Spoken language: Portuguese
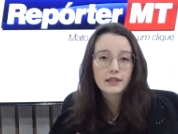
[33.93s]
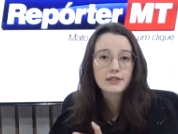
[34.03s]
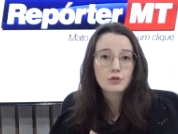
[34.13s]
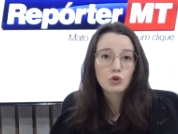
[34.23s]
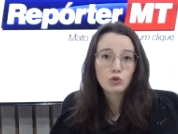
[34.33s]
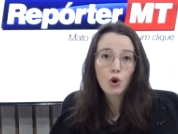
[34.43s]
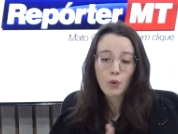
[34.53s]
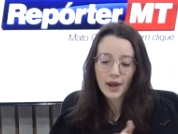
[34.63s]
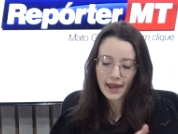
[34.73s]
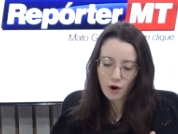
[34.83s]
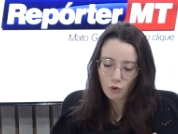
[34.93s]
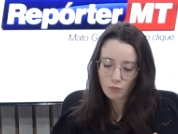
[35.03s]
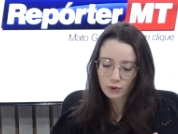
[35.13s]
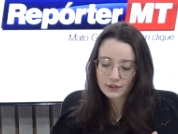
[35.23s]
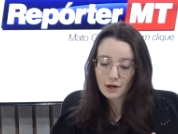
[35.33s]
que se tornou réu
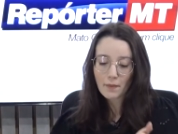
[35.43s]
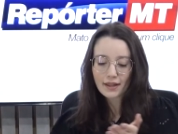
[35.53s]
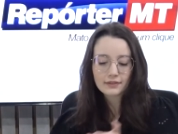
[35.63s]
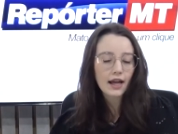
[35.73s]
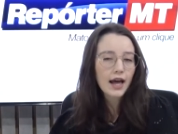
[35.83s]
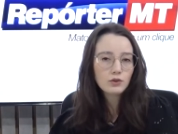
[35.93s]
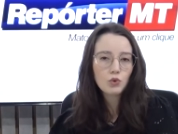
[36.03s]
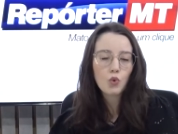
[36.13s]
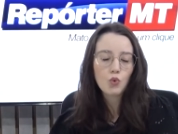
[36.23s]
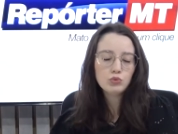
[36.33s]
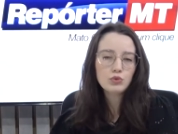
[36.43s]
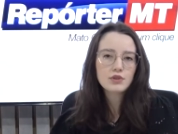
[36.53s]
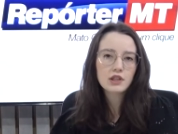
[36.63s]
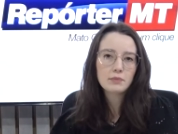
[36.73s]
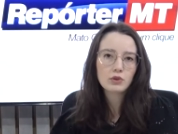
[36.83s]
por ter matado um
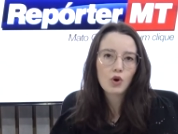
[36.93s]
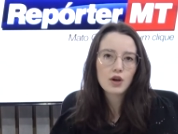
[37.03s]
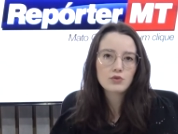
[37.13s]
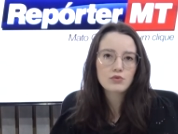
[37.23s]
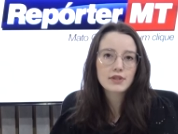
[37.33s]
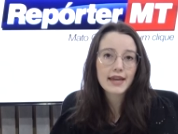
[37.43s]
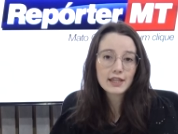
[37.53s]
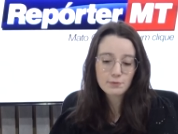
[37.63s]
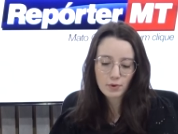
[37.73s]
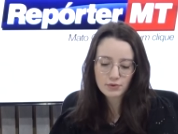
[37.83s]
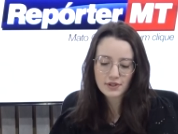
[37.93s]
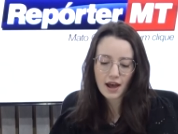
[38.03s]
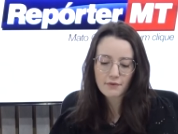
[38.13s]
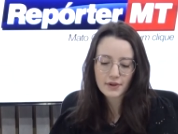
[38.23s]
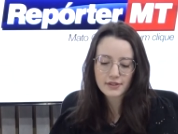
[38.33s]
dos criminosos
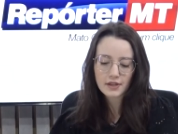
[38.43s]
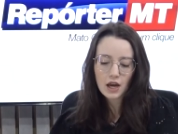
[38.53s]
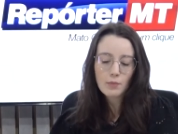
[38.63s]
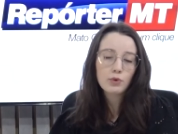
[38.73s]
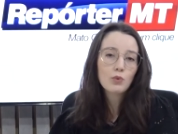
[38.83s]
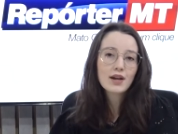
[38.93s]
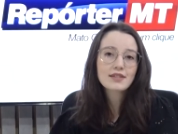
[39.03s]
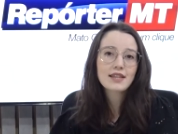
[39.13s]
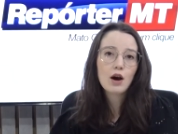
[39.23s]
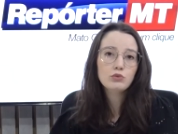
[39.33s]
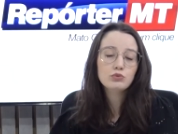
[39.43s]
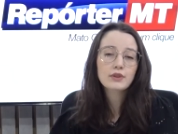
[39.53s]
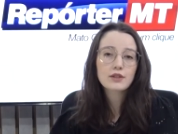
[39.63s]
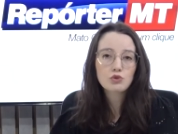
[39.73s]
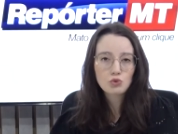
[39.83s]
responsáveis por um assalto
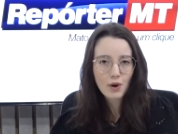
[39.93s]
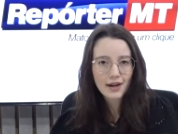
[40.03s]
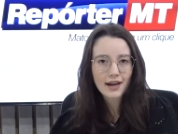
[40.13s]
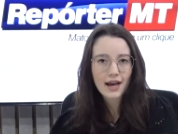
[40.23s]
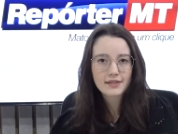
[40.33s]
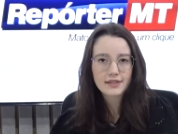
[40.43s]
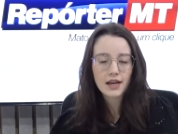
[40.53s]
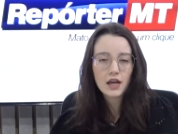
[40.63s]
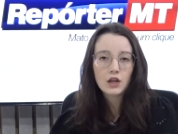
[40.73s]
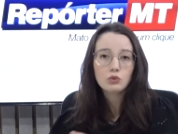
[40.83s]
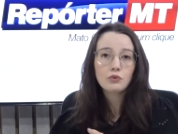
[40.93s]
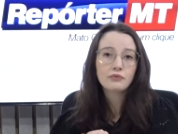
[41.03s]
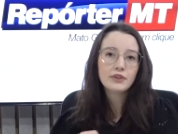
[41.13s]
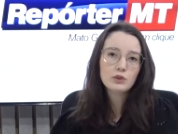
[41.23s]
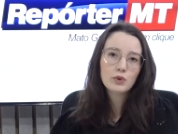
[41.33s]
na sua casa no
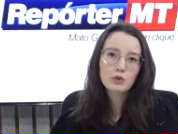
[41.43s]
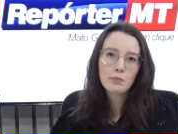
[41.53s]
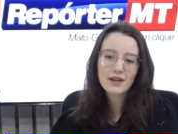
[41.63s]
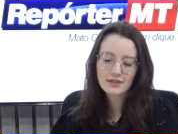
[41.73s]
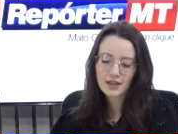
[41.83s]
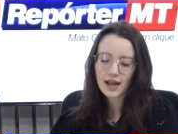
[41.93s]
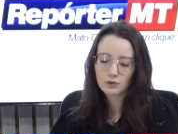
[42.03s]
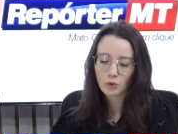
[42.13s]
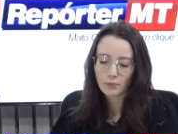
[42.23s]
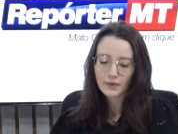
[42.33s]
fim do ano passado.